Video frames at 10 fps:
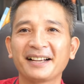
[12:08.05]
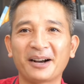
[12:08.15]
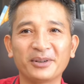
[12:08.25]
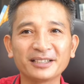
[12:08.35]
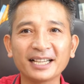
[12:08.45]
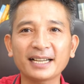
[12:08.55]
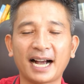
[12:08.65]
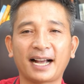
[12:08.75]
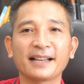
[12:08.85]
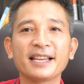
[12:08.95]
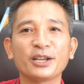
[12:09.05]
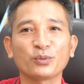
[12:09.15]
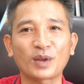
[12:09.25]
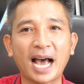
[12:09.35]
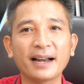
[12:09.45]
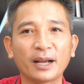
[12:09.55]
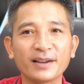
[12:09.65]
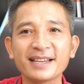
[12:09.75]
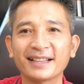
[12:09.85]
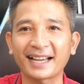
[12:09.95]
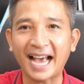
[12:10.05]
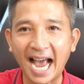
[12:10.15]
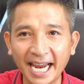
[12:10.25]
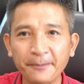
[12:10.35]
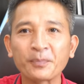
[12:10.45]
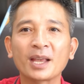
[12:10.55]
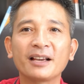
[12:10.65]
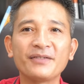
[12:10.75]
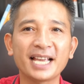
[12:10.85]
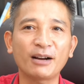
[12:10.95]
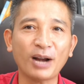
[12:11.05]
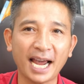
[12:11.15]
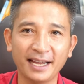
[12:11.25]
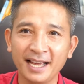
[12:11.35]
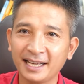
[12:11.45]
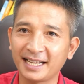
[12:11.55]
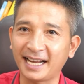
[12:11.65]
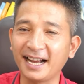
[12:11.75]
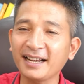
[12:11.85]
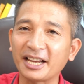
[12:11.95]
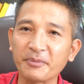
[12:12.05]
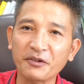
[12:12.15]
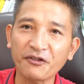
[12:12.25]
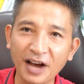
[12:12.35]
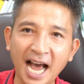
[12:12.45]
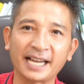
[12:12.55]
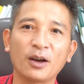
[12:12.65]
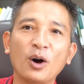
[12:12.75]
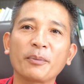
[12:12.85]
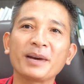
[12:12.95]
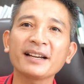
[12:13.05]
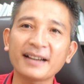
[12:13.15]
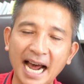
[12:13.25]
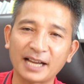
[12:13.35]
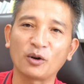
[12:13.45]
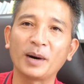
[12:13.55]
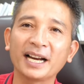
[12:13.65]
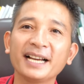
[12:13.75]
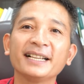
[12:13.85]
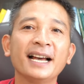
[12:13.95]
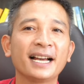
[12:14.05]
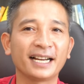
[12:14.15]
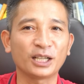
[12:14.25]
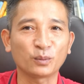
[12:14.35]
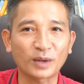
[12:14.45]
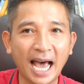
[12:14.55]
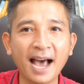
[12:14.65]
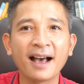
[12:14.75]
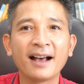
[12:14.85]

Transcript: Cảm ơn tất cả các anh chị chúng ta. Nếu anh chị thấy hay cái video này thì hãy đăng ký bên phải hoặc bên trái của màn hình để chúng ta